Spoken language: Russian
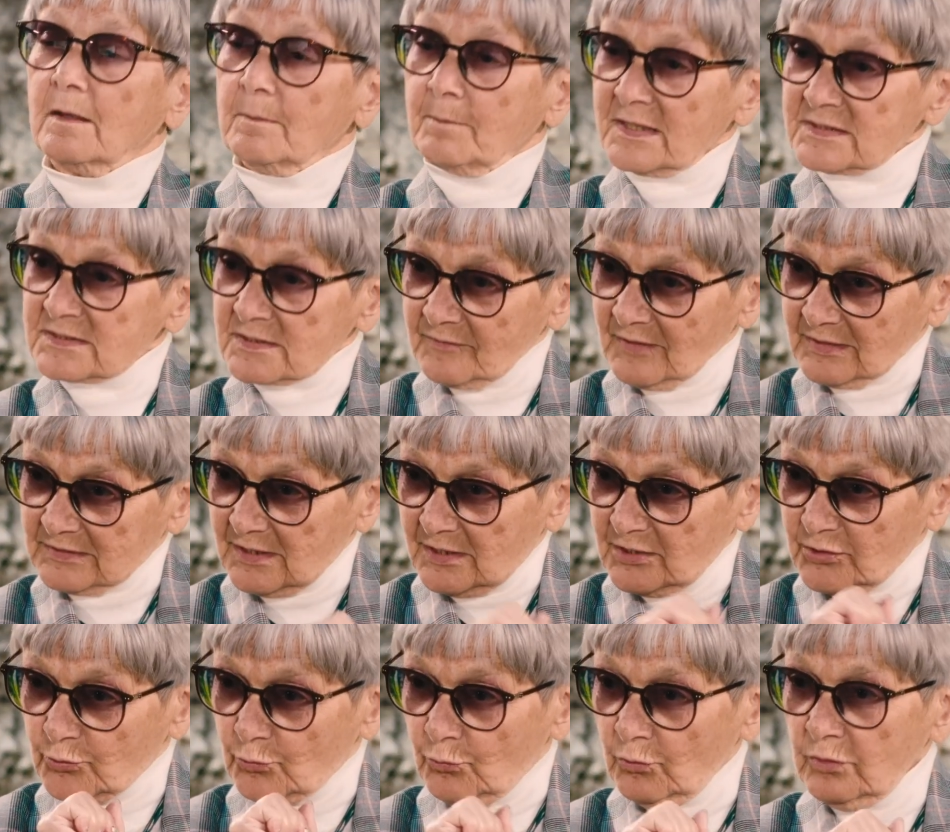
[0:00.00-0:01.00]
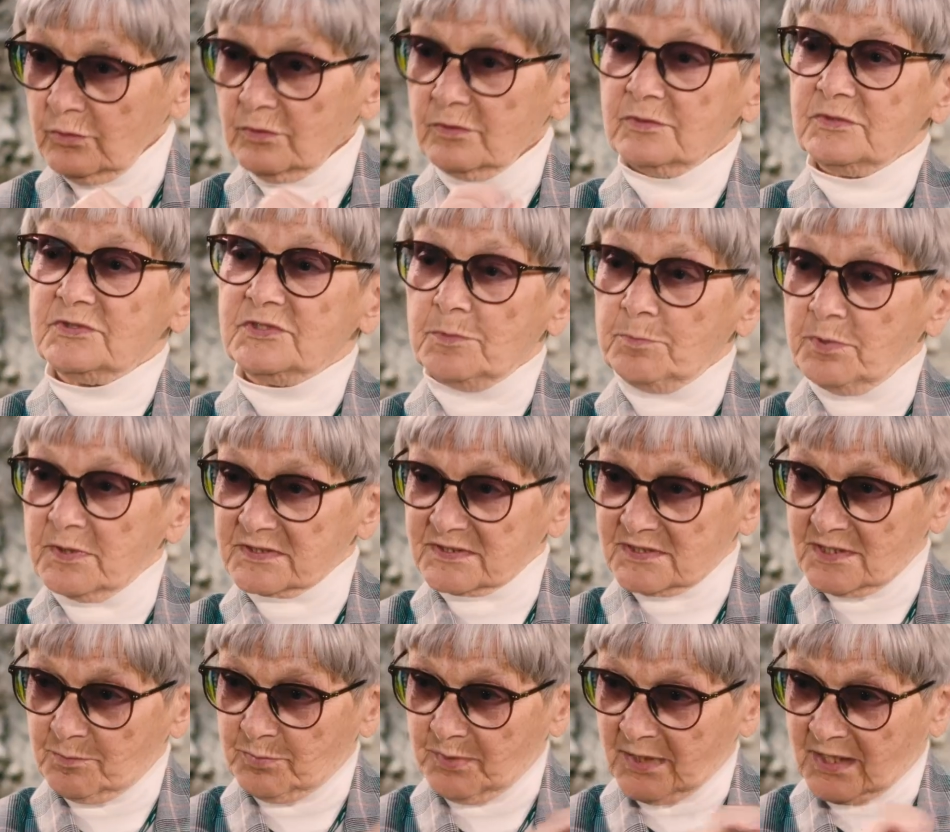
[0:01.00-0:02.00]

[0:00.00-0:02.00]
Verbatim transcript: Москва далеко, сибирский